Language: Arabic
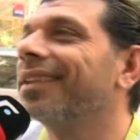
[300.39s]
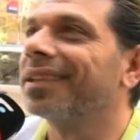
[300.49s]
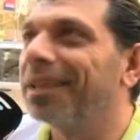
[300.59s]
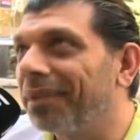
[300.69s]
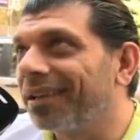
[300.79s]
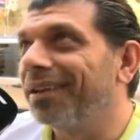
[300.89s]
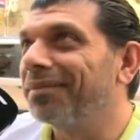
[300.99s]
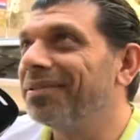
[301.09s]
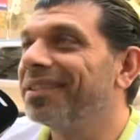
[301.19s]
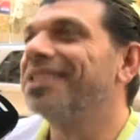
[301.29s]
حطيت الميك
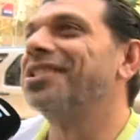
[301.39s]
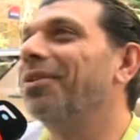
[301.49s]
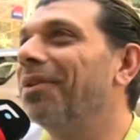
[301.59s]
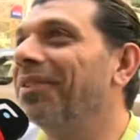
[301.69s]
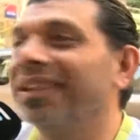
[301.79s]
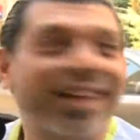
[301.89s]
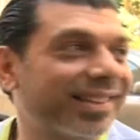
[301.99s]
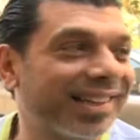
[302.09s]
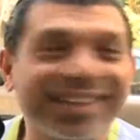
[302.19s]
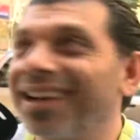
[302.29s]
اب شوبت
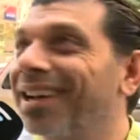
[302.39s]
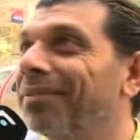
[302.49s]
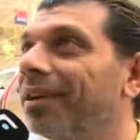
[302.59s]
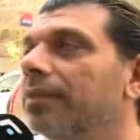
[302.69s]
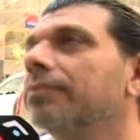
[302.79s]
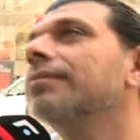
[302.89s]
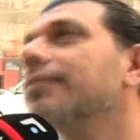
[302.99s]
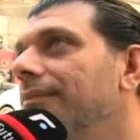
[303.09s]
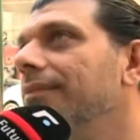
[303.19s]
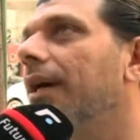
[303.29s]
قطعت الكهرباء
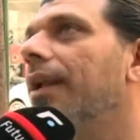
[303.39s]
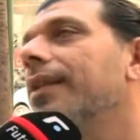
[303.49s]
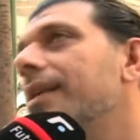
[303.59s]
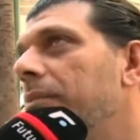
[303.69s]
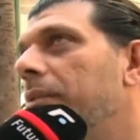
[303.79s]
يعني هذا